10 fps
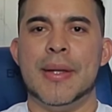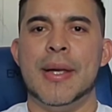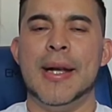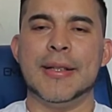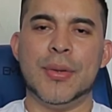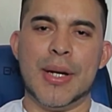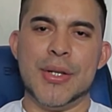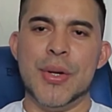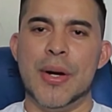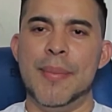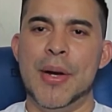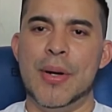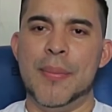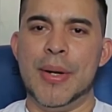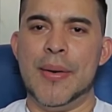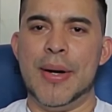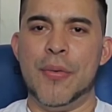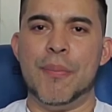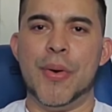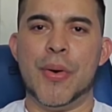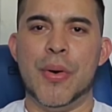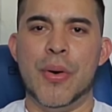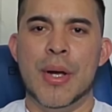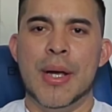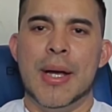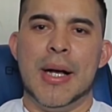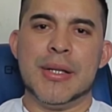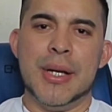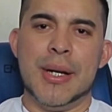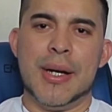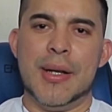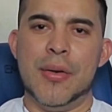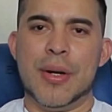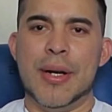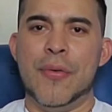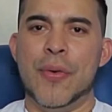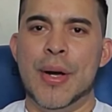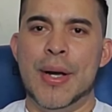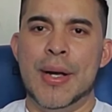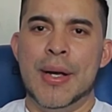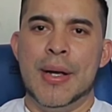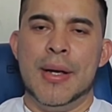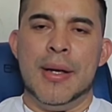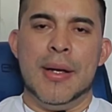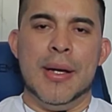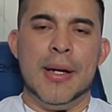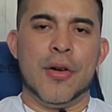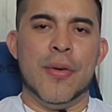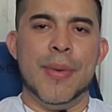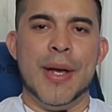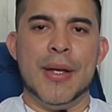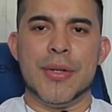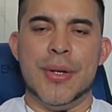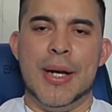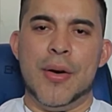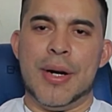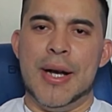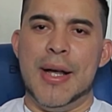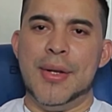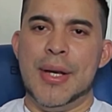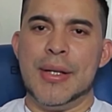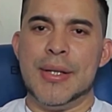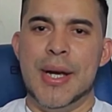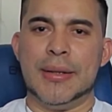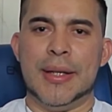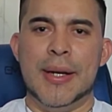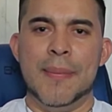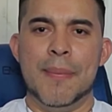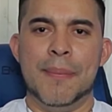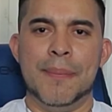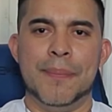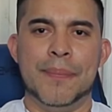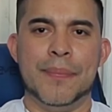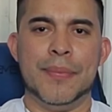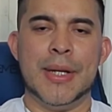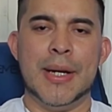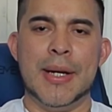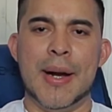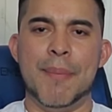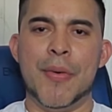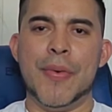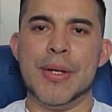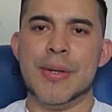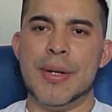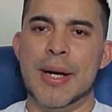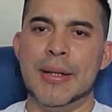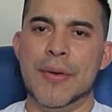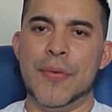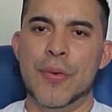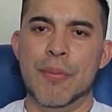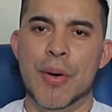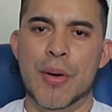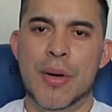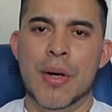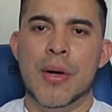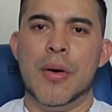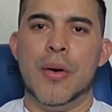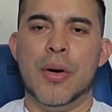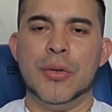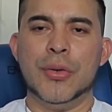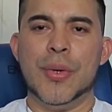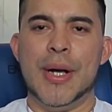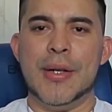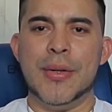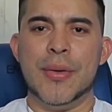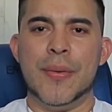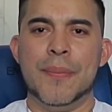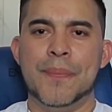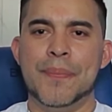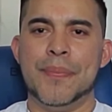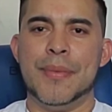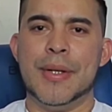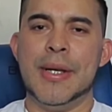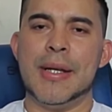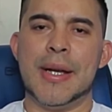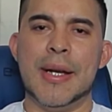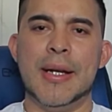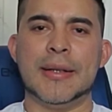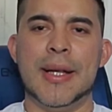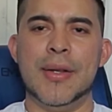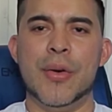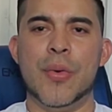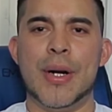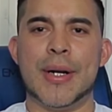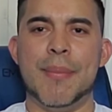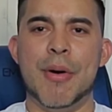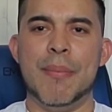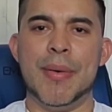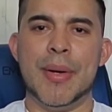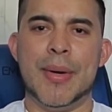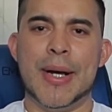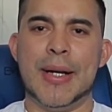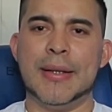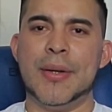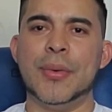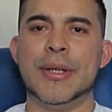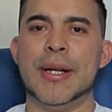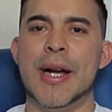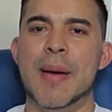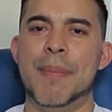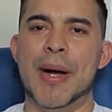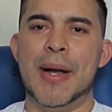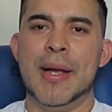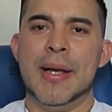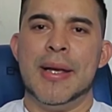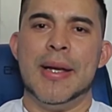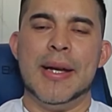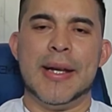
En esta ocasión, amigos, les voy a hablar un poco acerca de lo que fue el comienzo de la jornada 17 de la Liga Profesional de Fútbol Hondureño. Y es que en el estadio Juan Ramón Breve Vargas de Juticalpa, el